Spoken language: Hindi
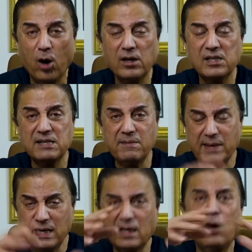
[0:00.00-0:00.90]
और इस
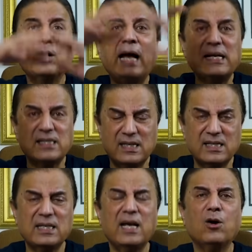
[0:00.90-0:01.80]
ज़मीन का
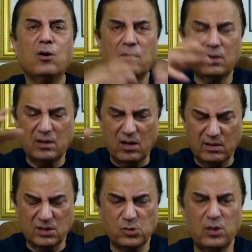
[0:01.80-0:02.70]
गैसेस से और
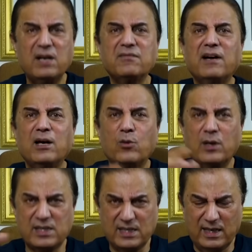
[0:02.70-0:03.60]
सुनिफाई
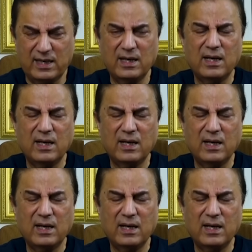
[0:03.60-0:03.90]
होने से